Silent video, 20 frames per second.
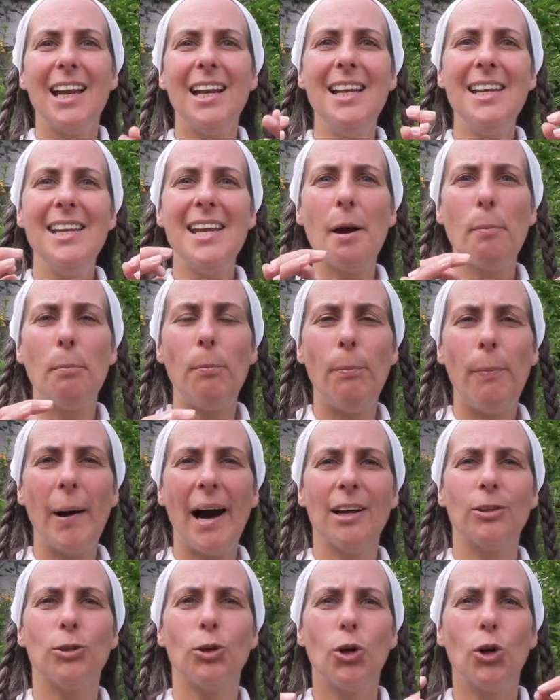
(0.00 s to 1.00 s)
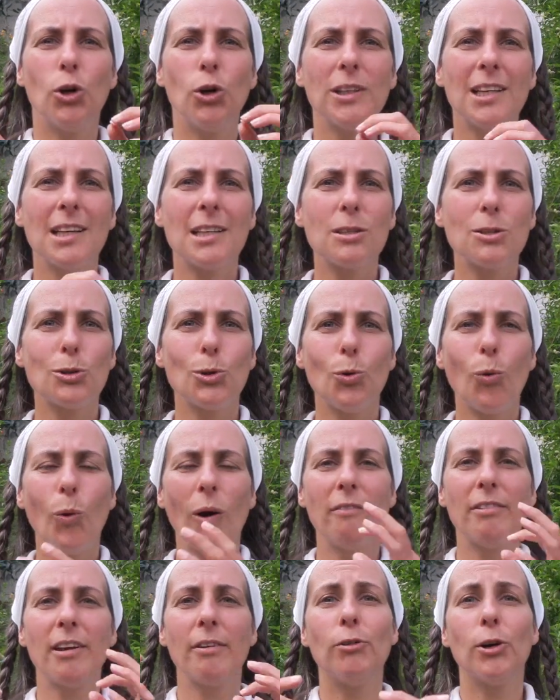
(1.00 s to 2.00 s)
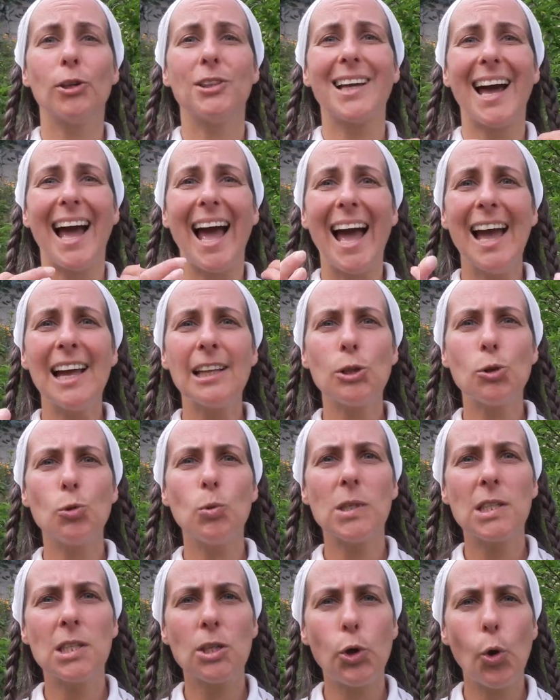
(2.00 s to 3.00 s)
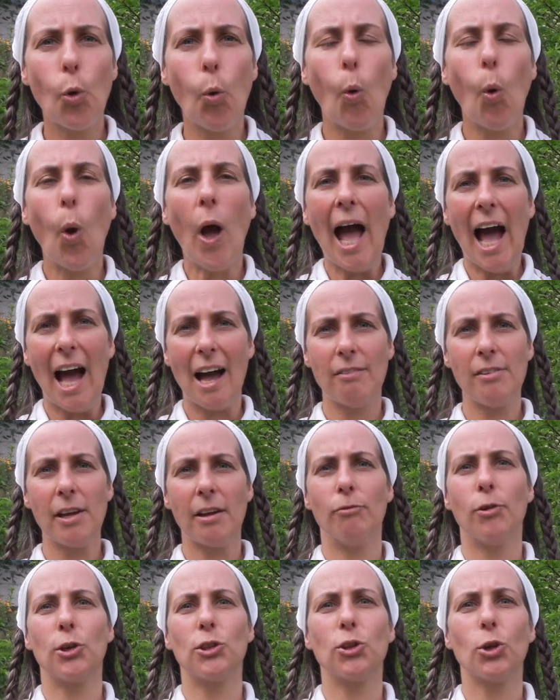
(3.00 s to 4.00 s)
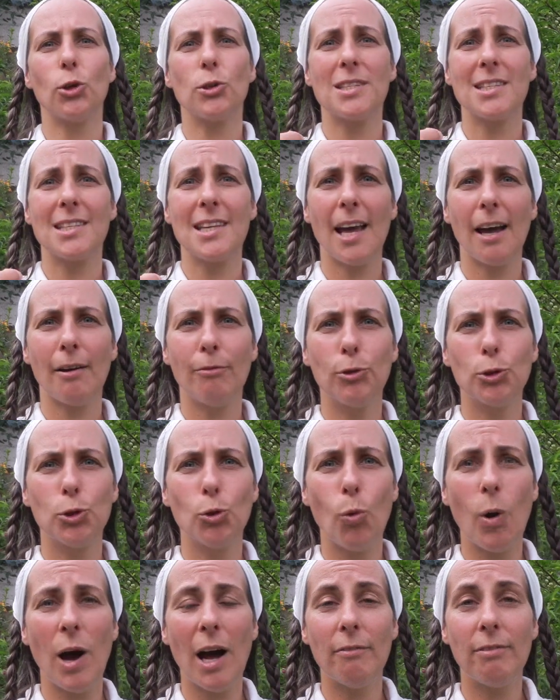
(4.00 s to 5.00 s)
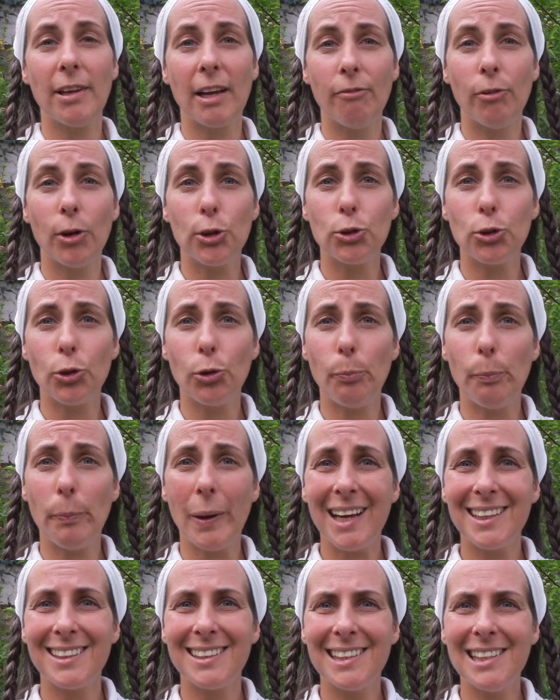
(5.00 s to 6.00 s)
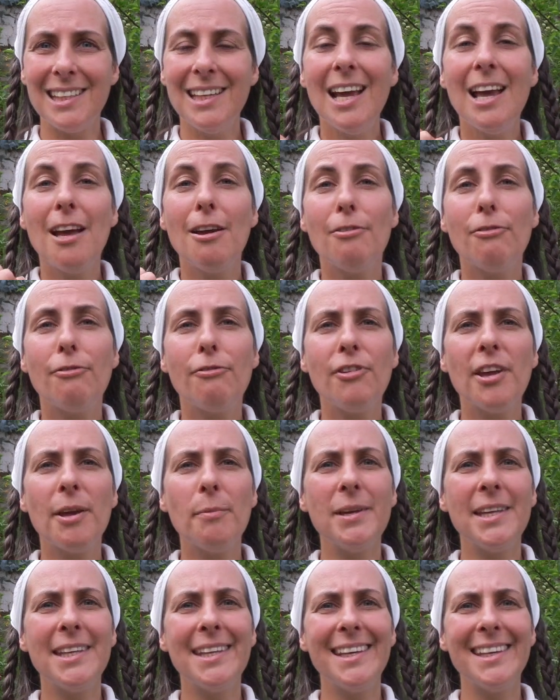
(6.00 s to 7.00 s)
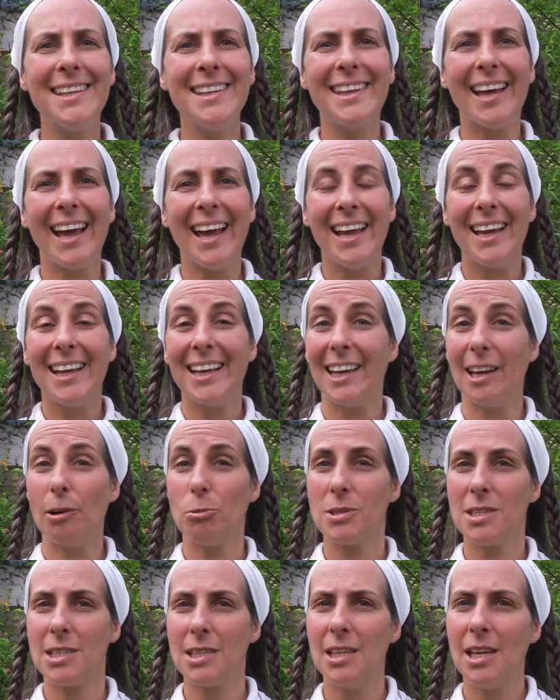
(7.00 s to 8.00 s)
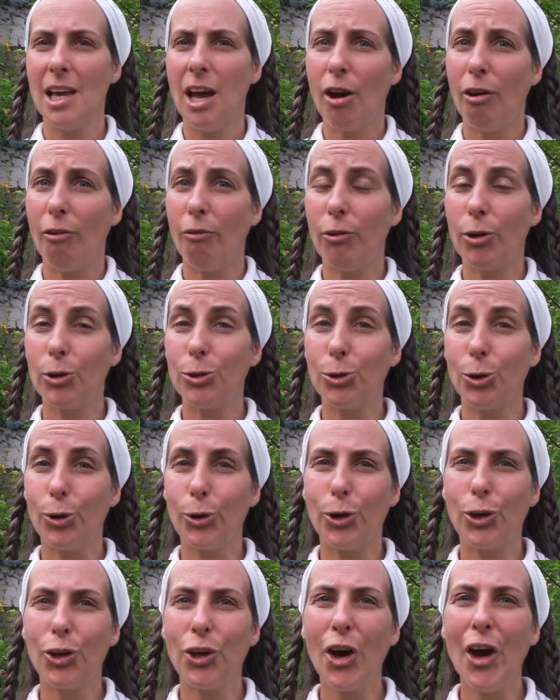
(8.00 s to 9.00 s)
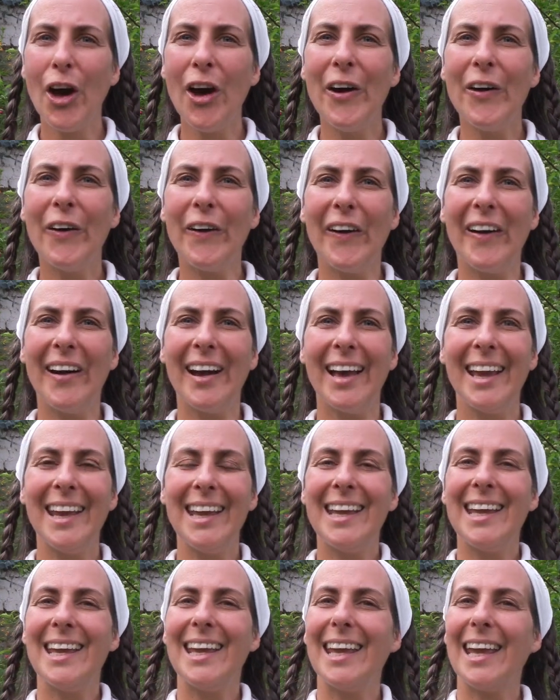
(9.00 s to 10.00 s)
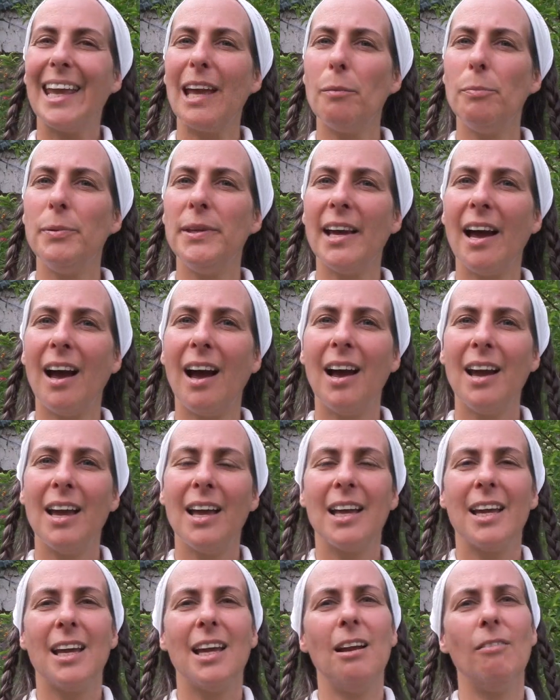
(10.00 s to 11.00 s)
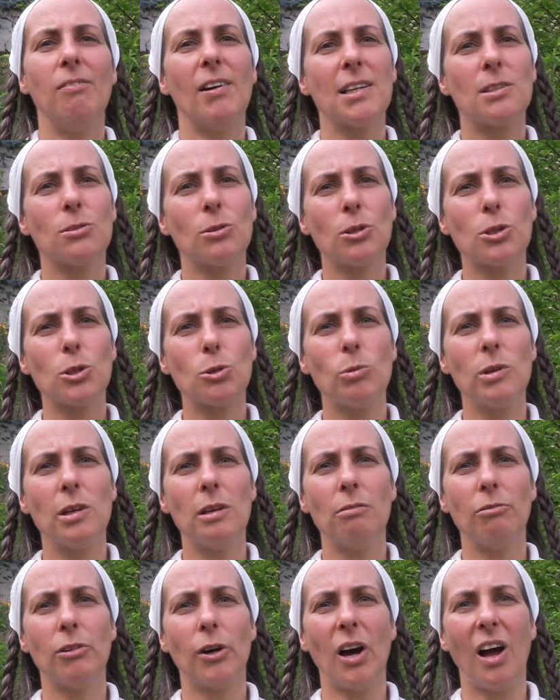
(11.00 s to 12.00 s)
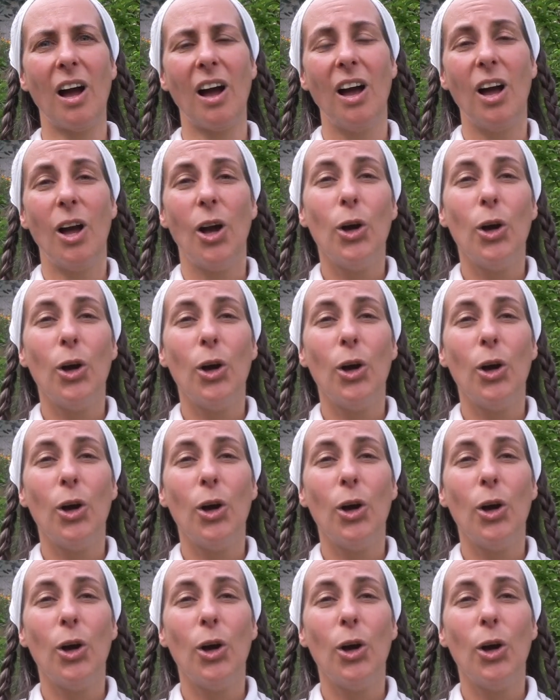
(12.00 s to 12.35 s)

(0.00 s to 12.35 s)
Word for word: il n'y a pas de connexion avec votre intuition, avec votre cerveau droit, avec votre partie féminine, qui est aussi votre cœur, eh bien, il va s'en suivre